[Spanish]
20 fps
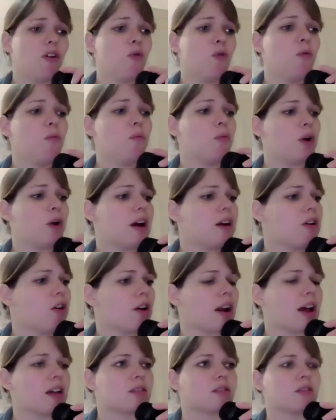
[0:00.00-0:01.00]
con un buen
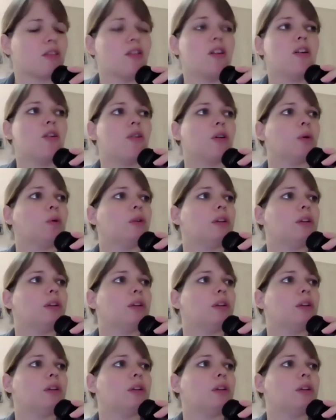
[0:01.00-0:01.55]
corazón,